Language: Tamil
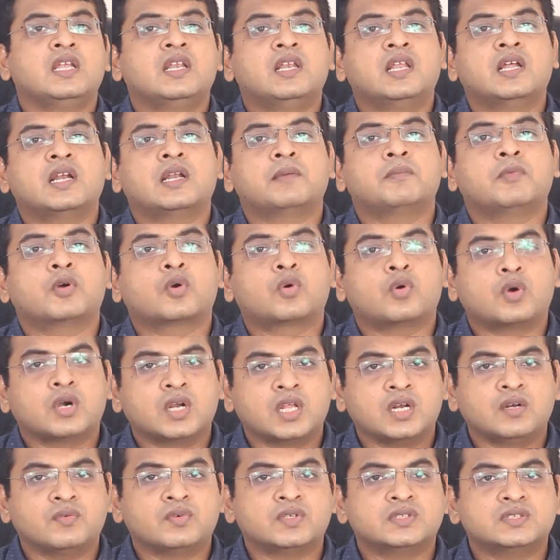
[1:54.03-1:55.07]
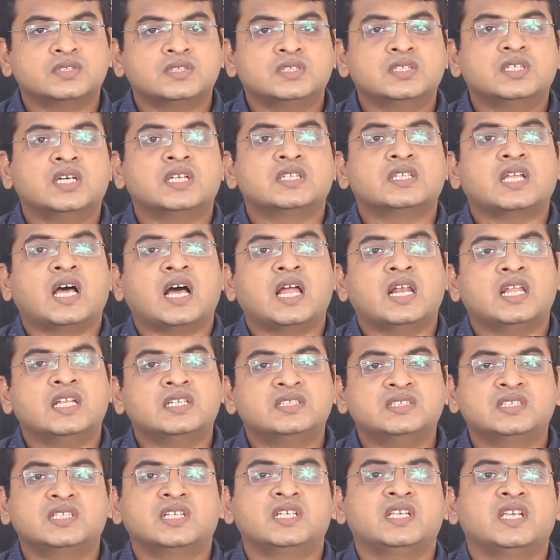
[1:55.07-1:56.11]
இல்லை நம்ம குடல் வந்து அந்த
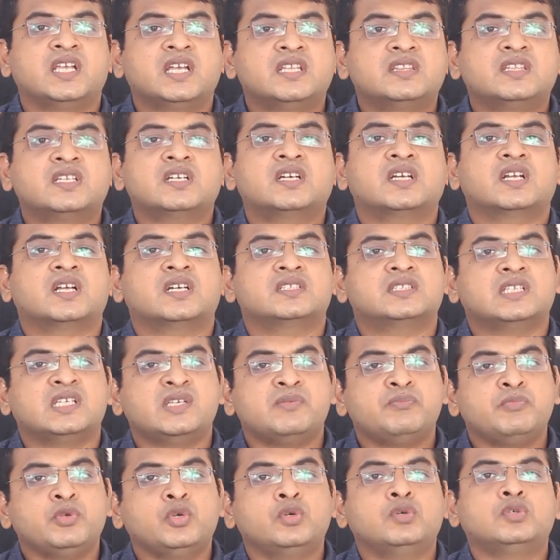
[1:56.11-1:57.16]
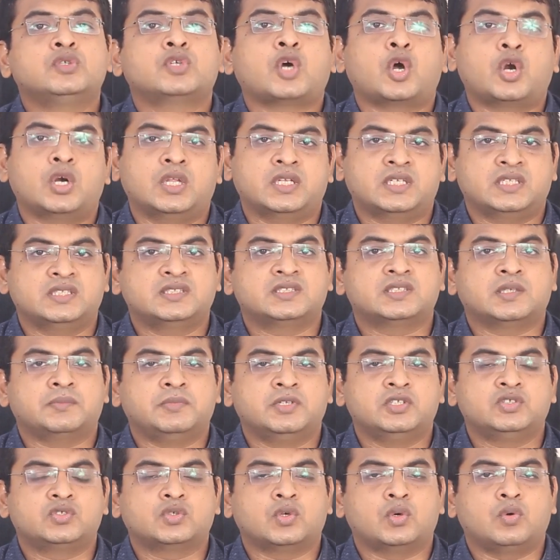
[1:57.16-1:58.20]
அலர்ஜினை ஏற்றுக்கிற அந்த இம்யூன் டாலரன்ஸ்
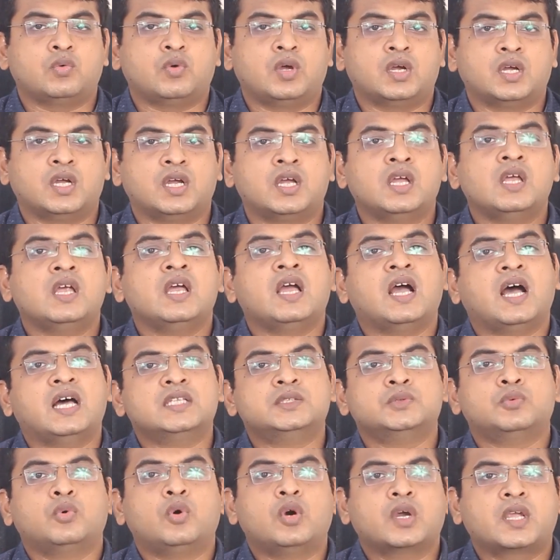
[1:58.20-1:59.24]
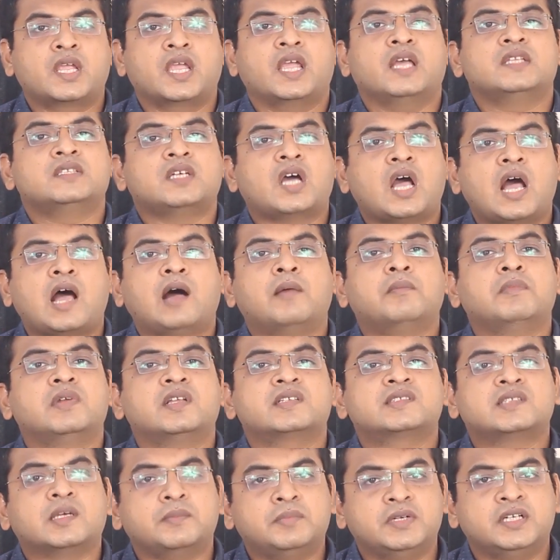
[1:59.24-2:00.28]
அப்படின்னு சொல்லுவாங்க அது ஓகே அது
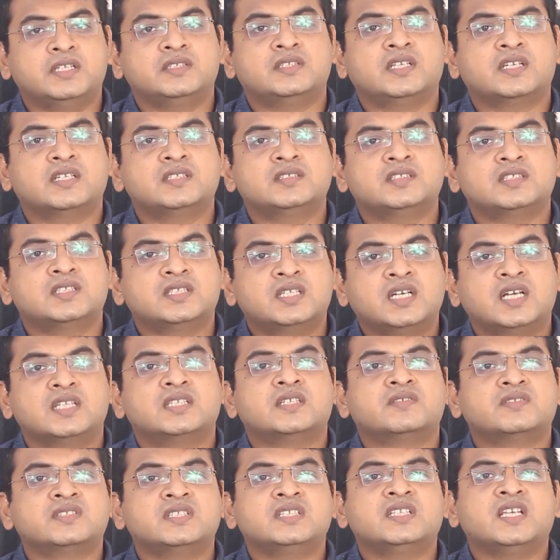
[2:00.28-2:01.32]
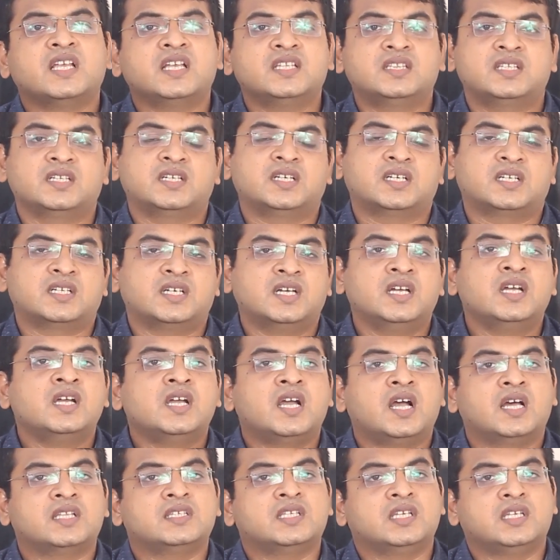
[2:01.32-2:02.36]
ஹார்ம்லெஸ் அப்படின்னு தெரிஞ்சுக்கிட்டு அதை வந்து ஏற்றுக்கிற
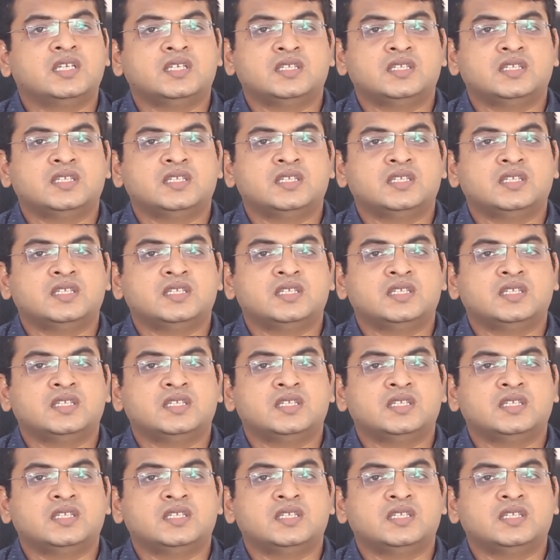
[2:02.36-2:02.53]
அந்த